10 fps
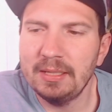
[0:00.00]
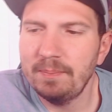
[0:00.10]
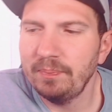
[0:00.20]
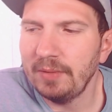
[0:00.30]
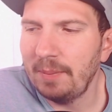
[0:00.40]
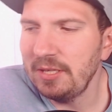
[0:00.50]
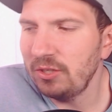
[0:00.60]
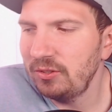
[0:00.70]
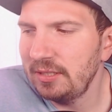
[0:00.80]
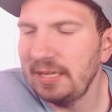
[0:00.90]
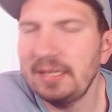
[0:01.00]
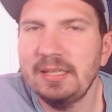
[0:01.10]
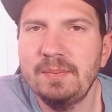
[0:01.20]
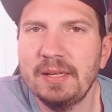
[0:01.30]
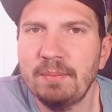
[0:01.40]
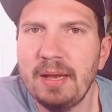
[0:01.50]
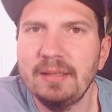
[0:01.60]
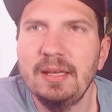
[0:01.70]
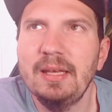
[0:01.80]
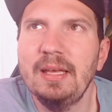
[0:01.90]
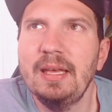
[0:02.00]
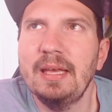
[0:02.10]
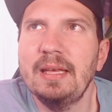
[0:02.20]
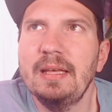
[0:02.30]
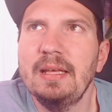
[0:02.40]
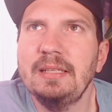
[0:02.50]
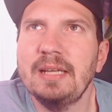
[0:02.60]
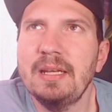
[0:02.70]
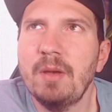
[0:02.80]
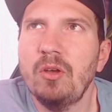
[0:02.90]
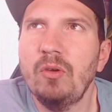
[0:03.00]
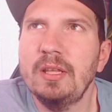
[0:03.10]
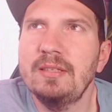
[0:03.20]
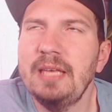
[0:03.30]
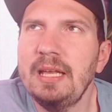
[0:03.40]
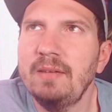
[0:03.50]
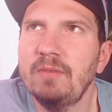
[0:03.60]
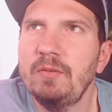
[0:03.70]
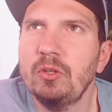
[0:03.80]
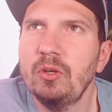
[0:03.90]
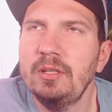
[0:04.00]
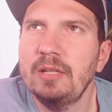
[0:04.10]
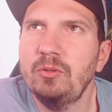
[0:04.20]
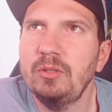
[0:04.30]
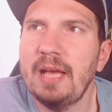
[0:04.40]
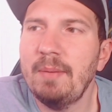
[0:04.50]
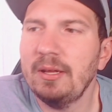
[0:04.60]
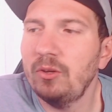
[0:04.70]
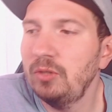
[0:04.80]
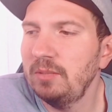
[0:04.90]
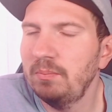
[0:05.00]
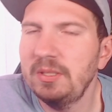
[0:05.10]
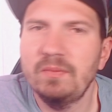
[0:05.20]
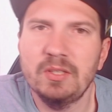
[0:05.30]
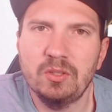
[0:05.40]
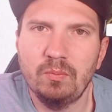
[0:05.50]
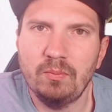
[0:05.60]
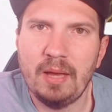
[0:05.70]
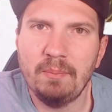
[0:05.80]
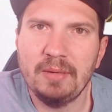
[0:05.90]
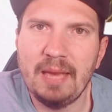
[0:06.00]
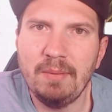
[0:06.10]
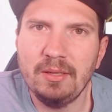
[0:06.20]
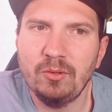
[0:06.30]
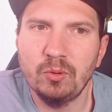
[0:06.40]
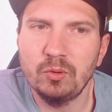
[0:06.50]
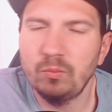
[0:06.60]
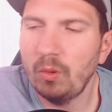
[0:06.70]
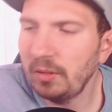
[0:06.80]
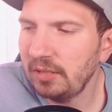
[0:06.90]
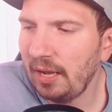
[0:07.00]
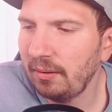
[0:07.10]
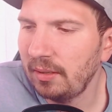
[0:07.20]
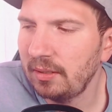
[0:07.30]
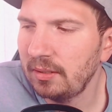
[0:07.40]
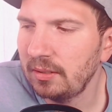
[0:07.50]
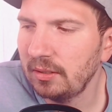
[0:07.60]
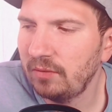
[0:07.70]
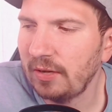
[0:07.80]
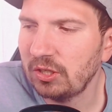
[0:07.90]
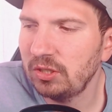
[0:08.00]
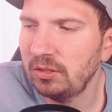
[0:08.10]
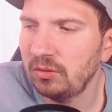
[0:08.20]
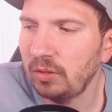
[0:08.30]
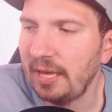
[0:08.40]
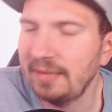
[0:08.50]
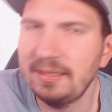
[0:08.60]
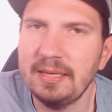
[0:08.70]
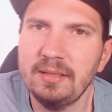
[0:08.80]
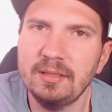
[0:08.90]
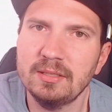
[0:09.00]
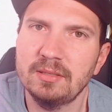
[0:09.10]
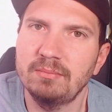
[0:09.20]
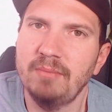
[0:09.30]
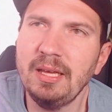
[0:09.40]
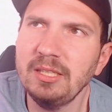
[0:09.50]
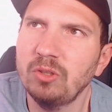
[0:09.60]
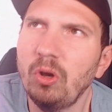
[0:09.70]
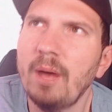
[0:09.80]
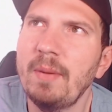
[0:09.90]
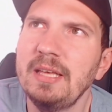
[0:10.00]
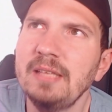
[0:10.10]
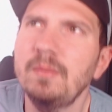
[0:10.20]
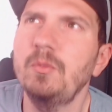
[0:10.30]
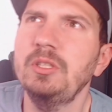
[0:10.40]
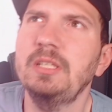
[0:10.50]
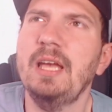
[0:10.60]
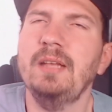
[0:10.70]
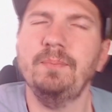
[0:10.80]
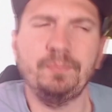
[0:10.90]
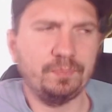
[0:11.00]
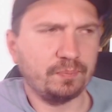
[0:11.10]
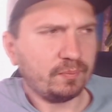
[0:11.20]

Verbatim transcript: Ähm, Habe ich ja schon eine Zeit lang nicht mehr gemacht. Ich kann aber auch erzählen, weil wir können natürlich einmal könnte ich ein bisschen was zu meinem Gaming-Konsum momentan äh, Quatsch äh, oder erzählen. Das mache ich noch, aber erstmal möchte ich gerne,